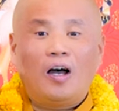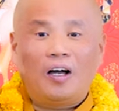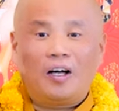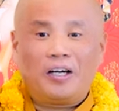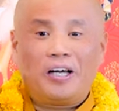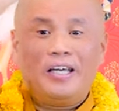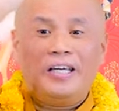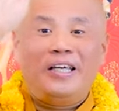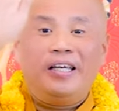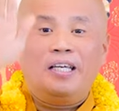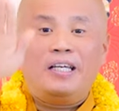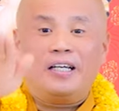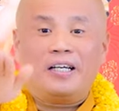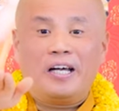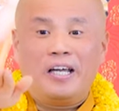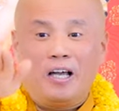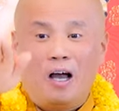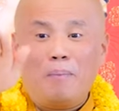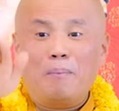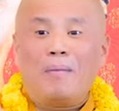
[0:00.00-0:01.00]
khi
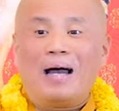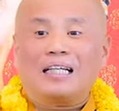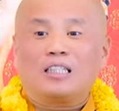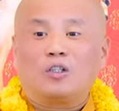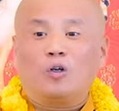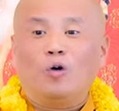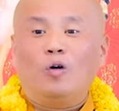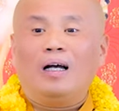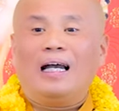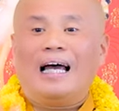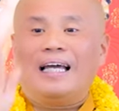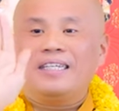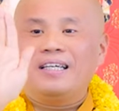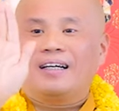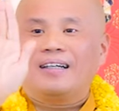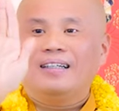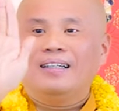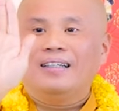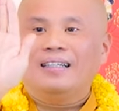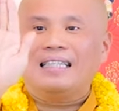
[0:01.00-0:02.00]
khi úp mặt xuống là
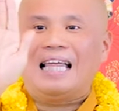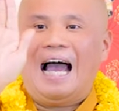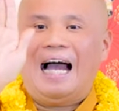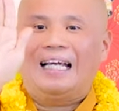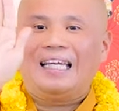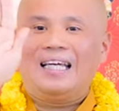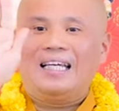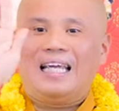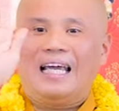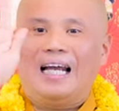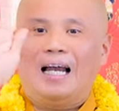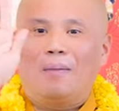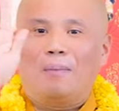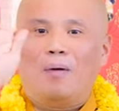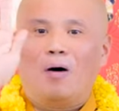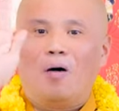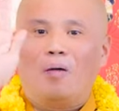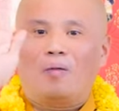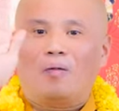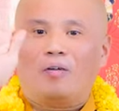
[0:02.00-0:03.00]
giật người thẳng như vậy là
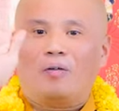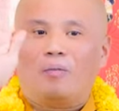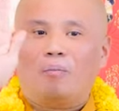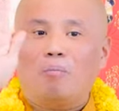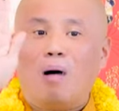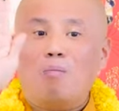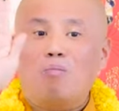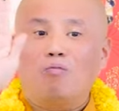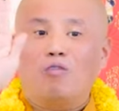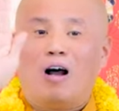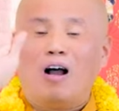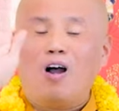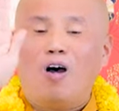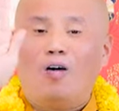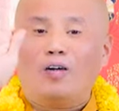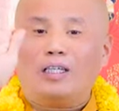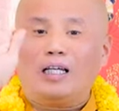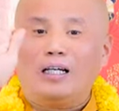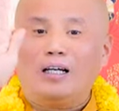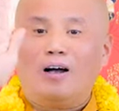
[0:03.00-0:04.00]
một, mông vẫn
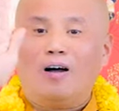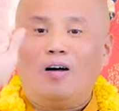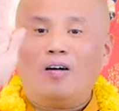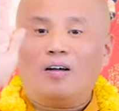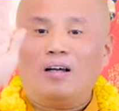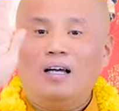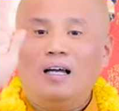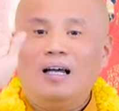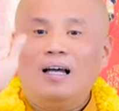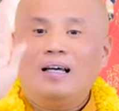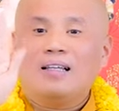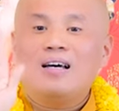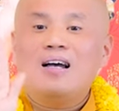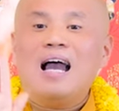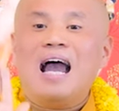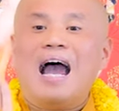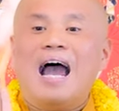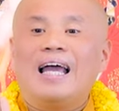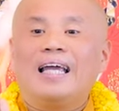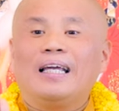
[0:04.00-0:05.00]
ngồi trên gót. Thứ
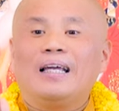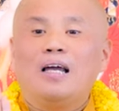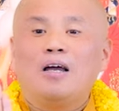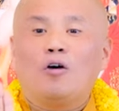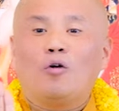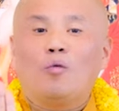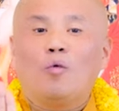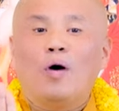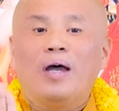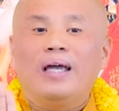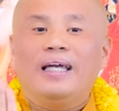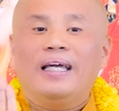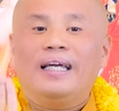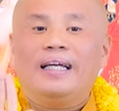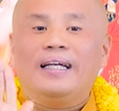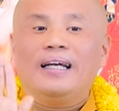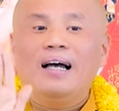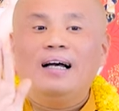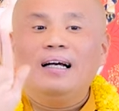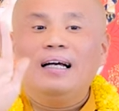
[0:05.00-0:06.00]
hai,
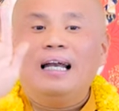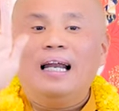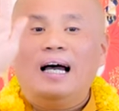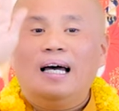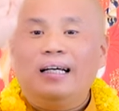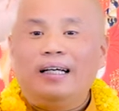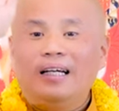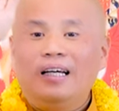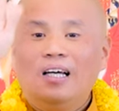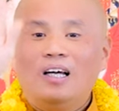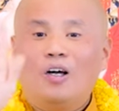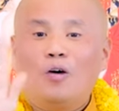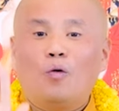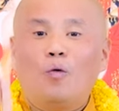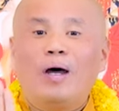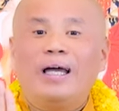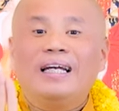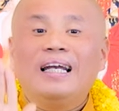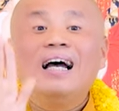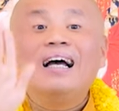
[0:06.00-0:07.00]
quỳ đứng lên,
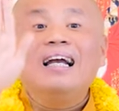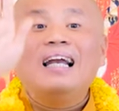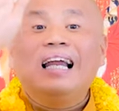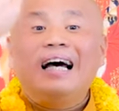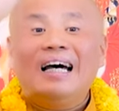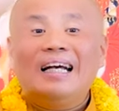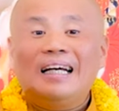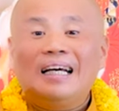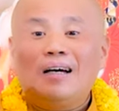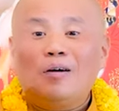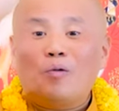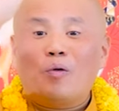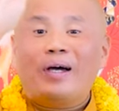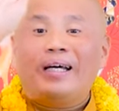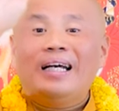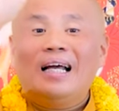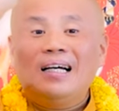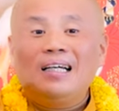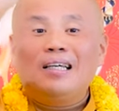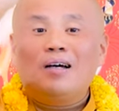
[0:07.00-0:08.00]
quỳ đứng lên á,
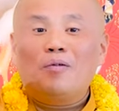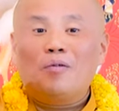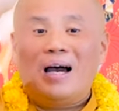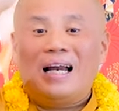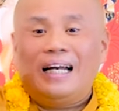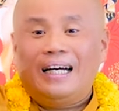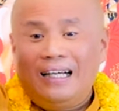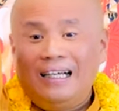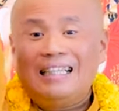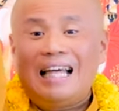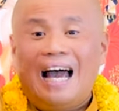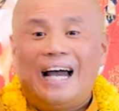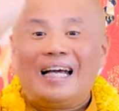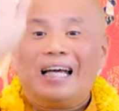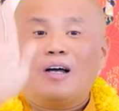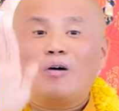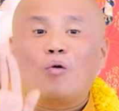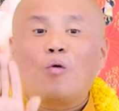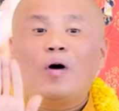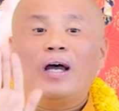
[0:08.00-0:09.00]
quỳ đứng chứ không phải là đứng thẳng,
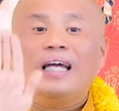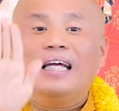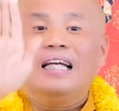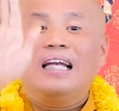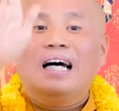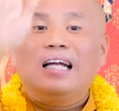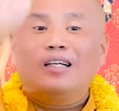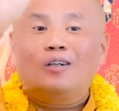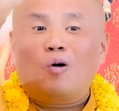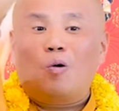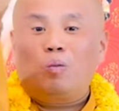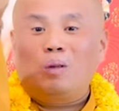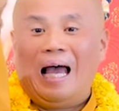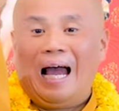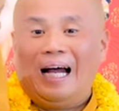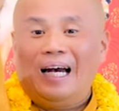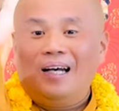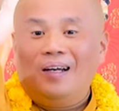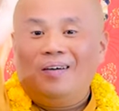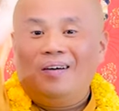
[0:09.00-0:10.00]
quỳ lên cũng
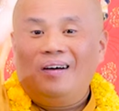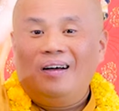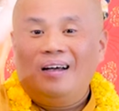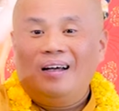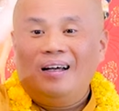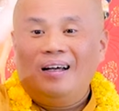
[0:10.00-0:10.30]
thẳng luôn.